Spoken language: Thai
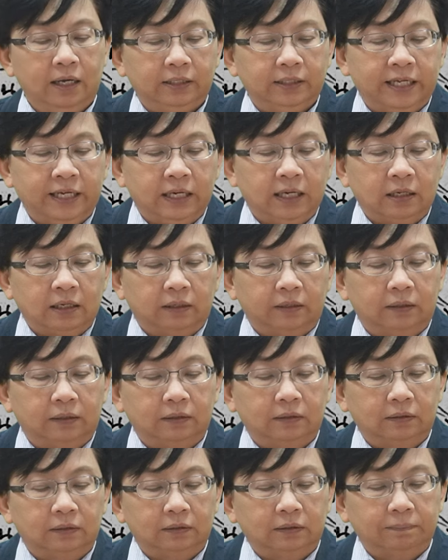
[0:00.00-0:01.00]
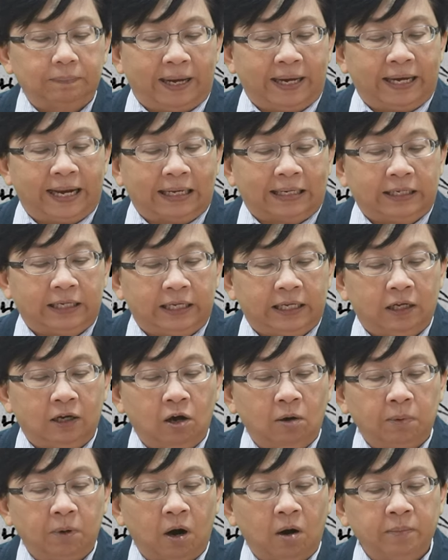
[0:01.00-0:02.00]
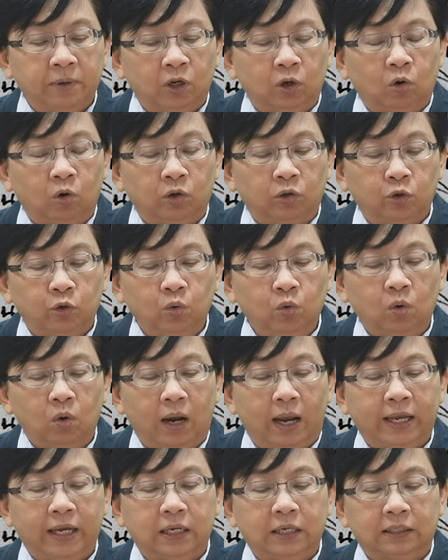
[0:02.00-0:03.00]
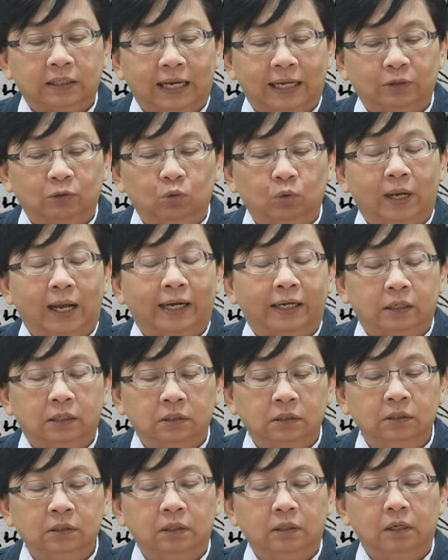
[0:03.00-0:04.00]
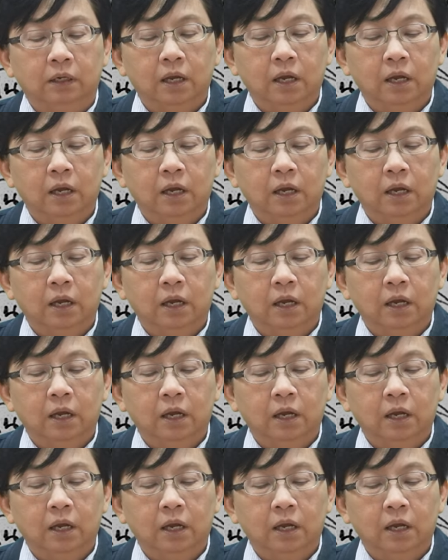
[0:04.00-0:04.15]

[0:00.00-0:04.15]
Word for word: ที่เกิดเป็นดังนี้ก็เพราะมีคนยุให้เกิดการหยุดงานขึ้น